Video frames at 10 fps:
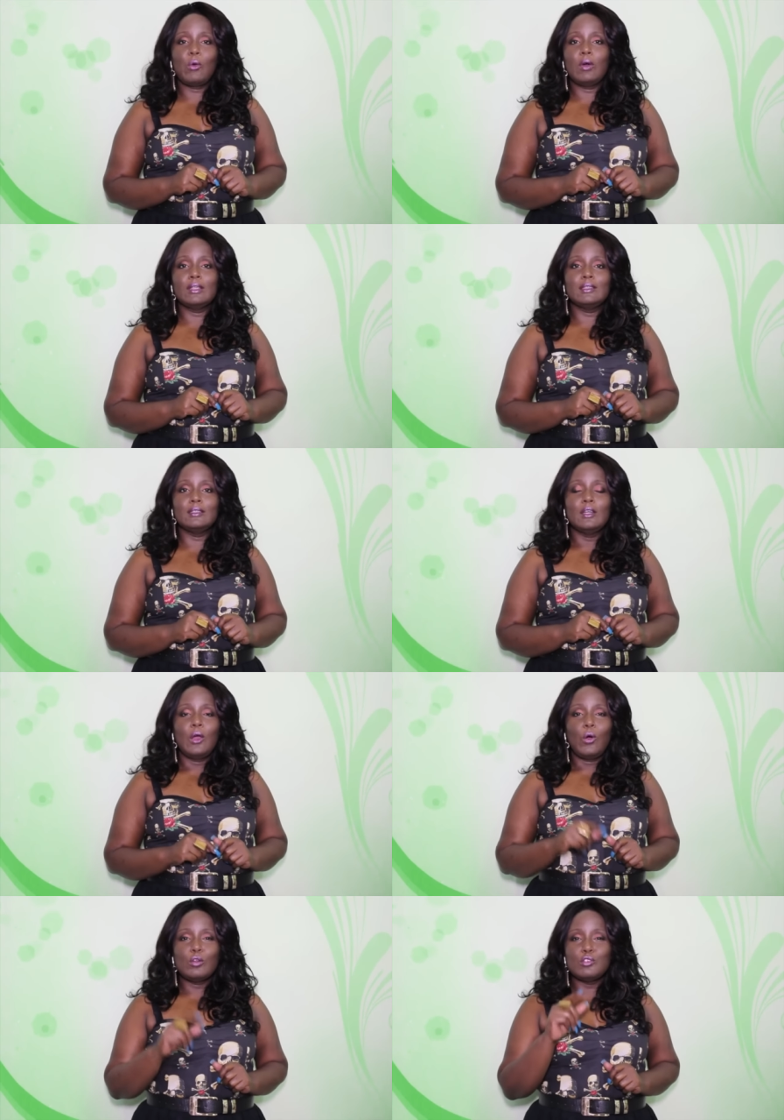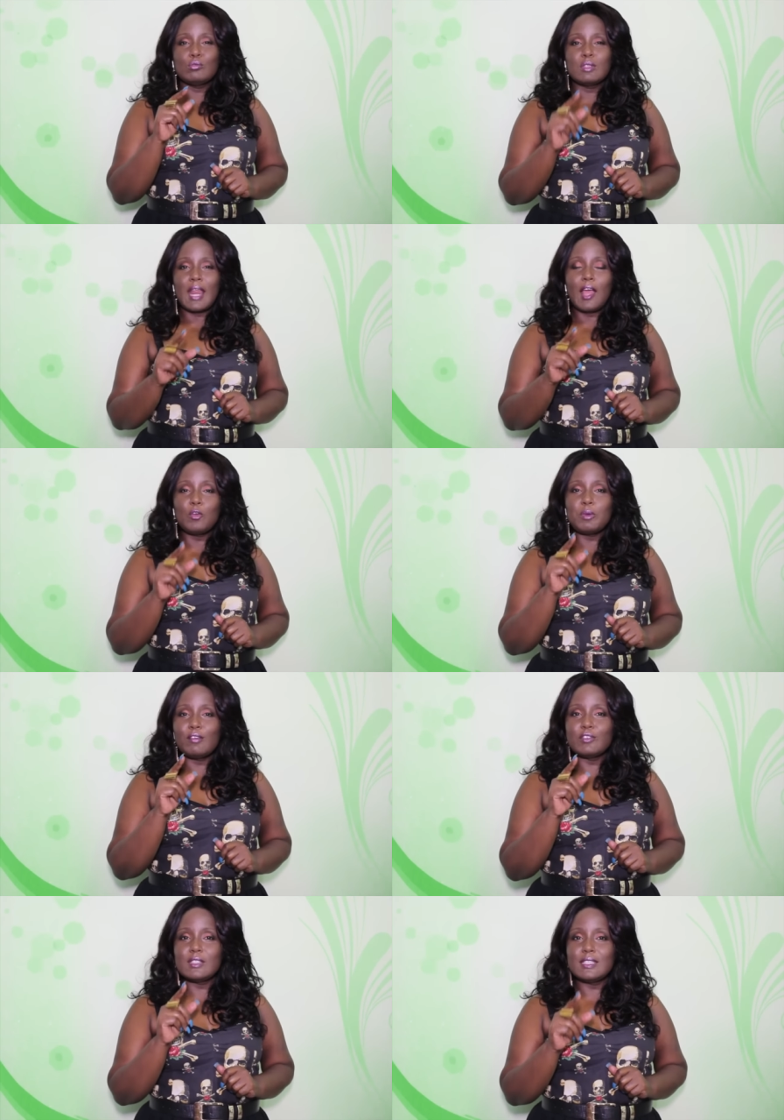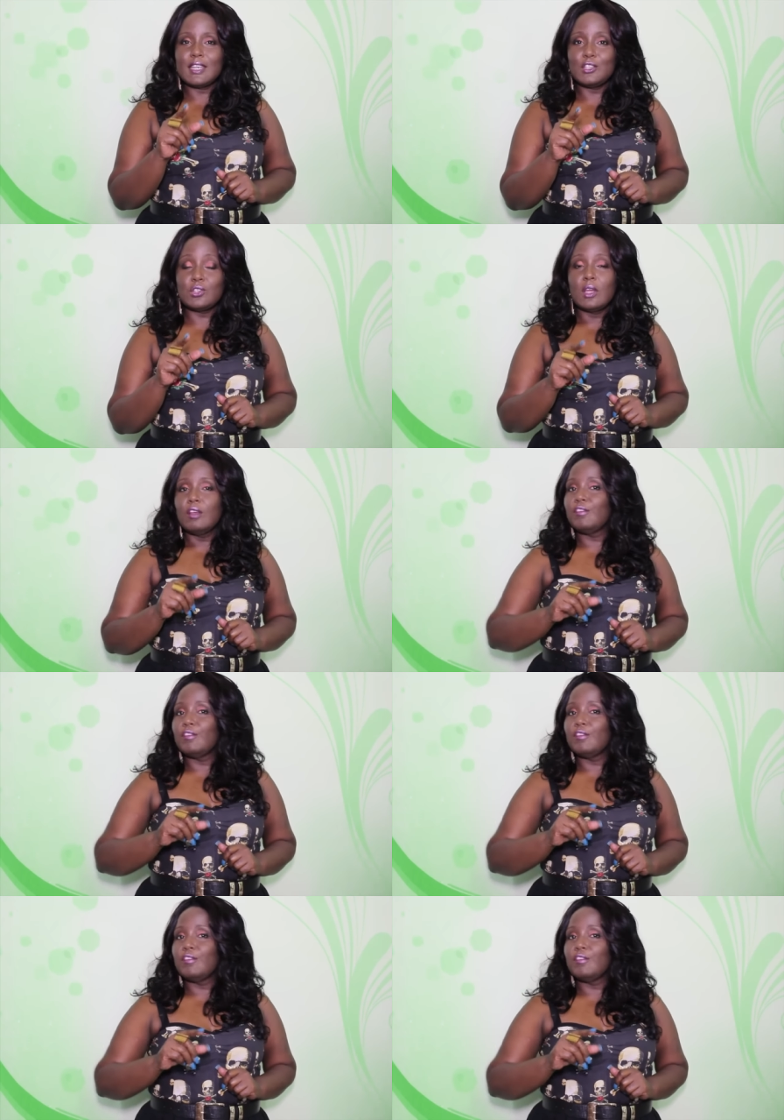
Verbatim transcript: conta, onde eu trago para vocês